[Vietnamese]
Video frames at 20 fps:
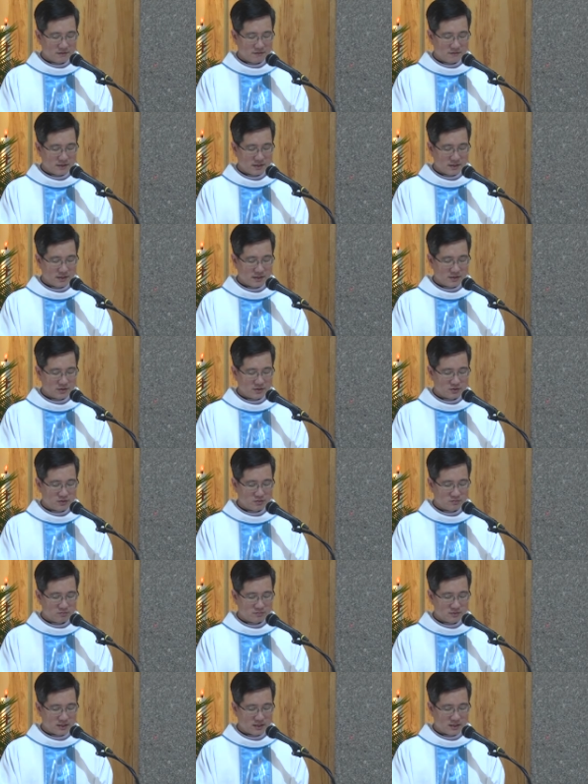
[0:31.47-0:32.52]
vì dân
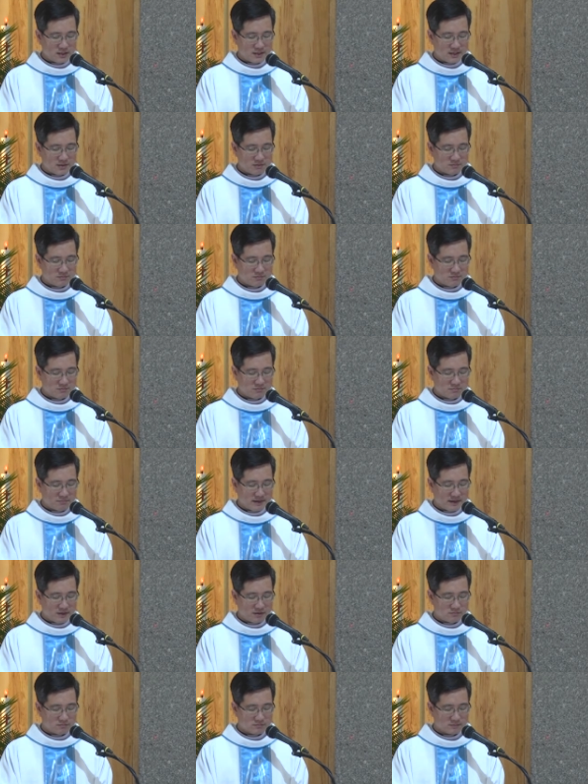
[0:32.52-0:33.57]
chúng thì đông
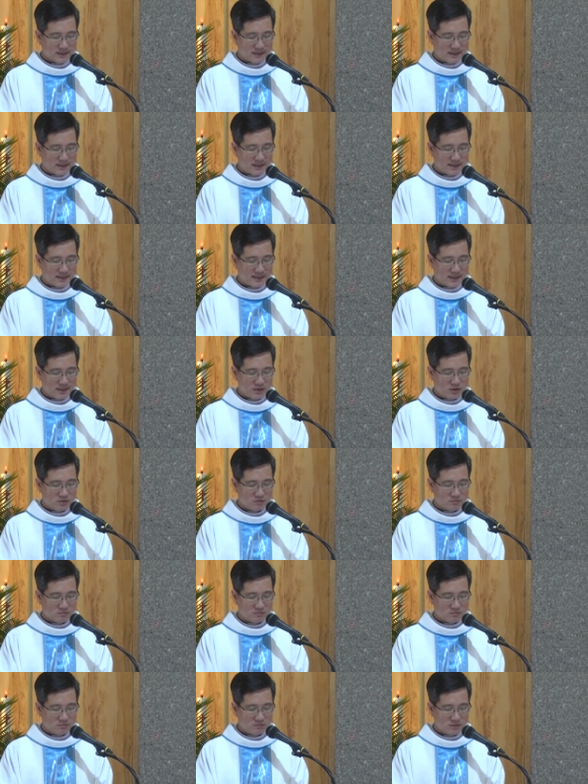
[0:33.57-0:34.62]
mà ông ta lại
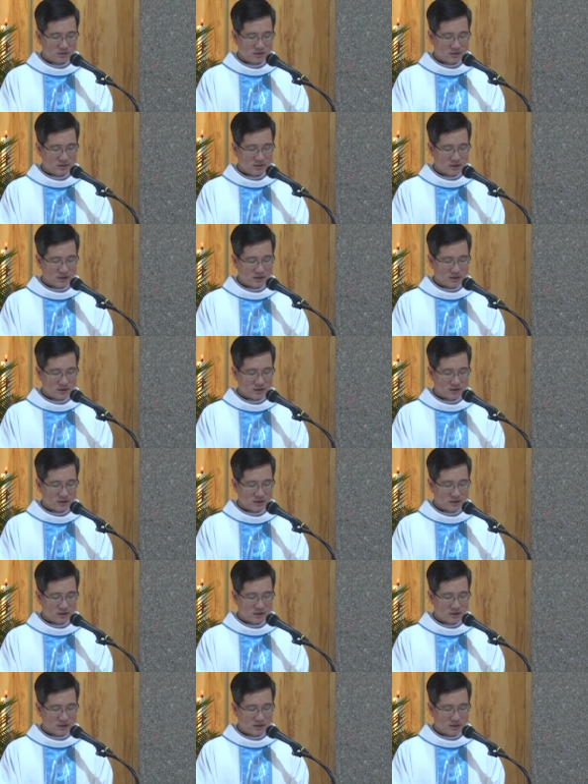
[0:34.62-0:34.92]
lùng.